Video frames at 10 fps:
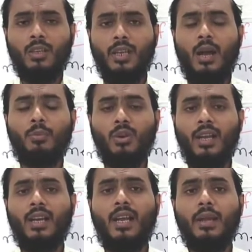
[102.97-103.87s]
कि आपको
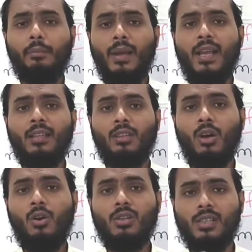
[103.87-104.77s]
कहना है मैं
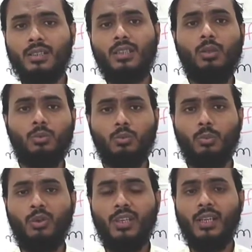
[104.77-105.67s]
दौड़ सकता हूँ
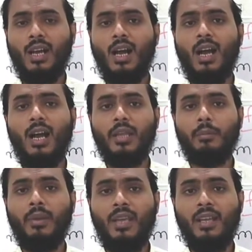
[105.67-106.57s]
तो बोलेंगे आई
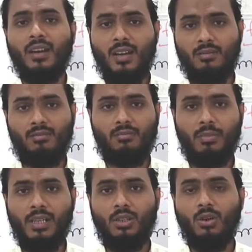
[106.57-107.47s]
मे रन
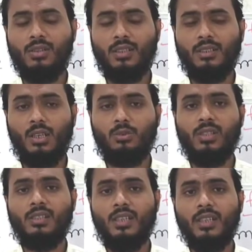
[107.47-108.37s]
मैं दौड़ सकता हूँ
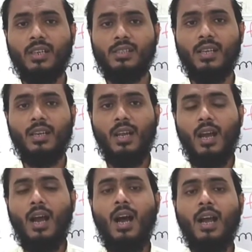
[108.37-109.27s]
इसी तरीके से
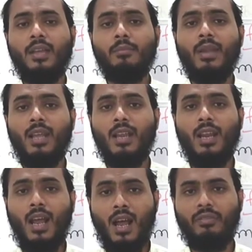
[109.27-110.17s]
आई मे
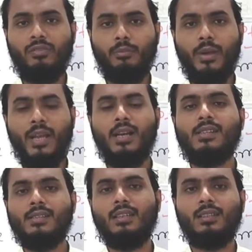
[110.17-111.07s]
लाफ मैं
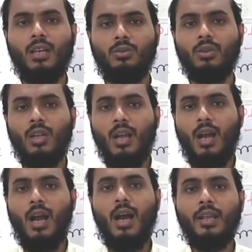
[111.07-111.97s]
हंस सकता हूँ
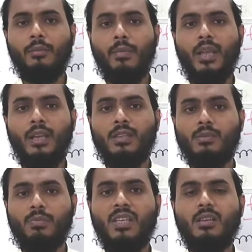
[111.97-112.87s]
आई मे
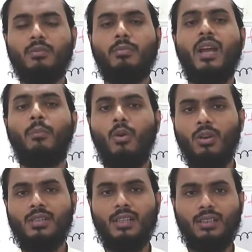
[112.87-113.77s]
स्पीक मैं
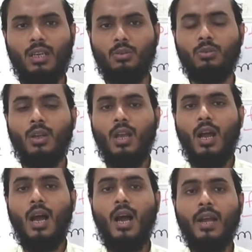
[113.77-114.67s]
बोल सकता हूँ
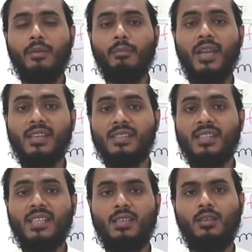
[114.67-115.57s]
आई मे
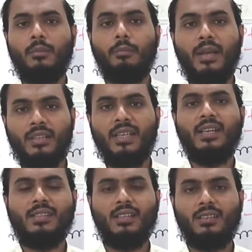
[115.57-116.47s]
सी मैं
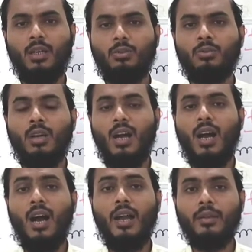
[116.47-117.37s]
देख सकता हूँ
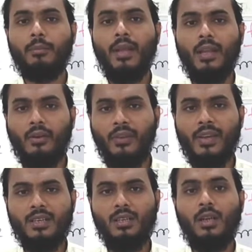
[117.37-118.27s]
आई मे
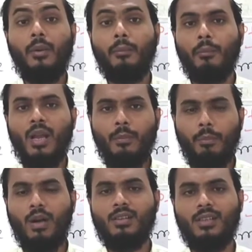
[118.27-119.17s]
रीड मैं
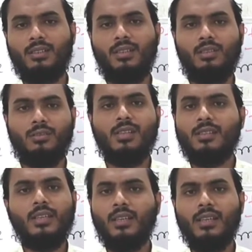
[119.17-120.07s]
पढ़ सकता हूँ इस
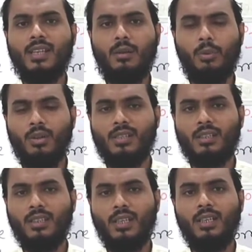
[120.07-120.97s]
तरीके से आप बोल
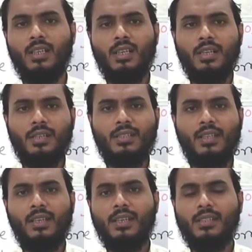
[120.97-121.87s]
सकते हैं इसी
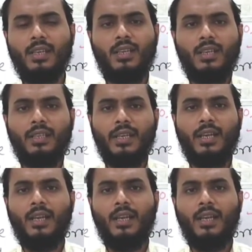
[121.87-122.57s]
तरीके से ये